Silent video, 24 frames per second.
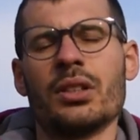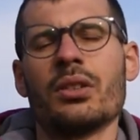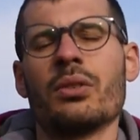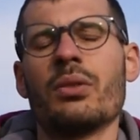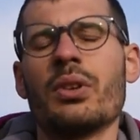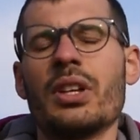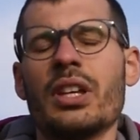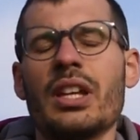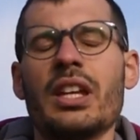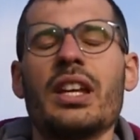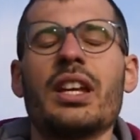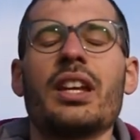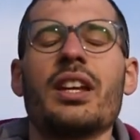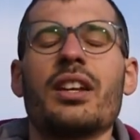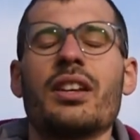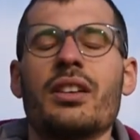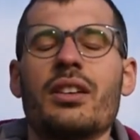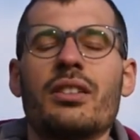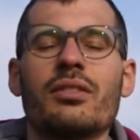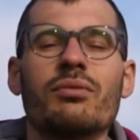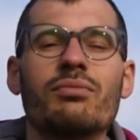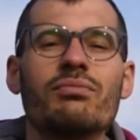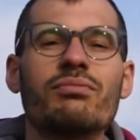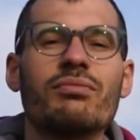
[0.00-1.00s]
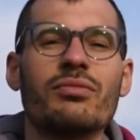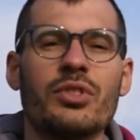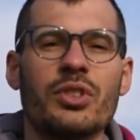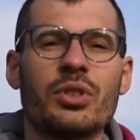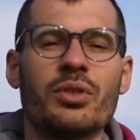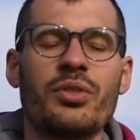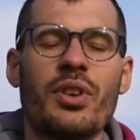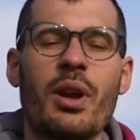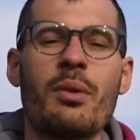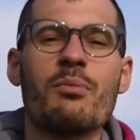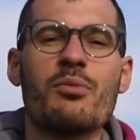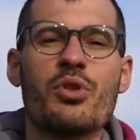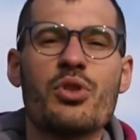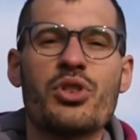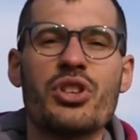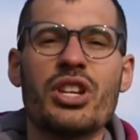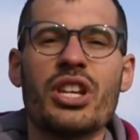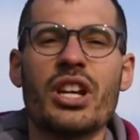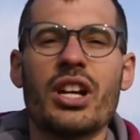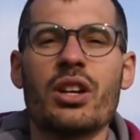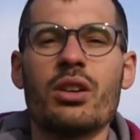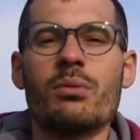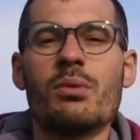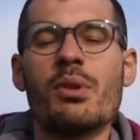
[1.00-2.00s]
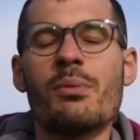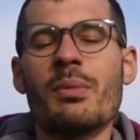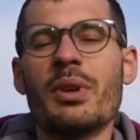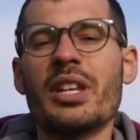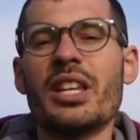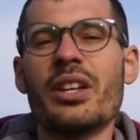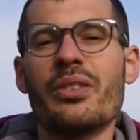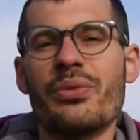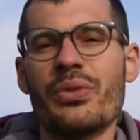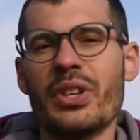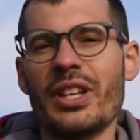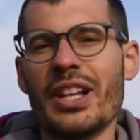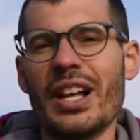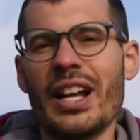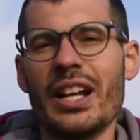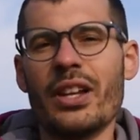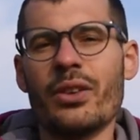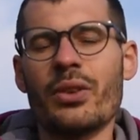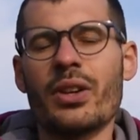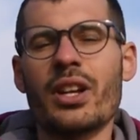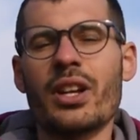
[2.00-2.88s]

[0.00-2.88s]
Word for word: Quindi dovrebbe uscire come media finale un